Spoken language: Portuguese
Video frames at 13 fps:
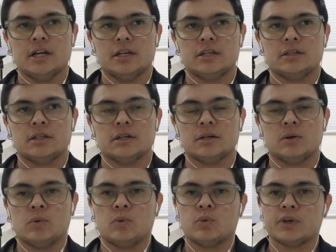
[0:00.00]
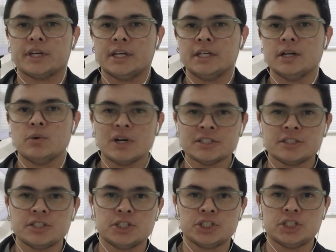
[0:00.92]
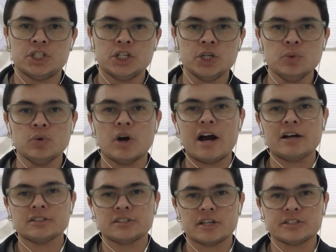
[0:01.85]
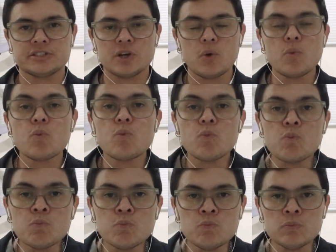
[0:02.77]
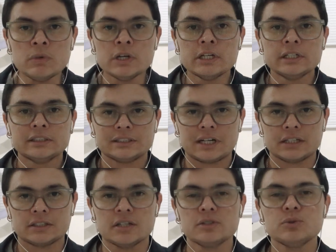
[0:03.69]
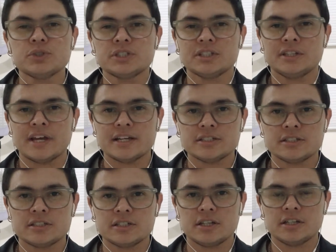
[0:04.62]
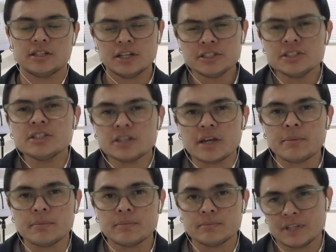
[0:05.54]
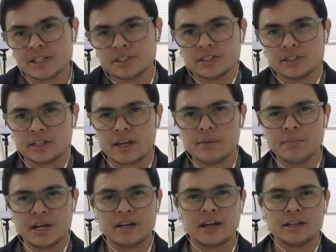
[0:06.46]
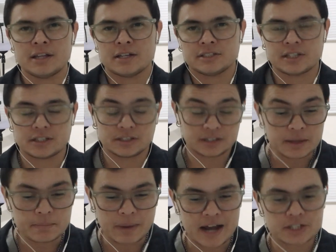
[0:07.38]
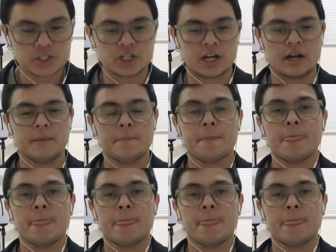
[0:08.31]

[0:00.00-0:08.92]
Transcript: Então, quem não assistiu à sessão 1, tratando-se desse, desse, desse tema, né, dessa temática,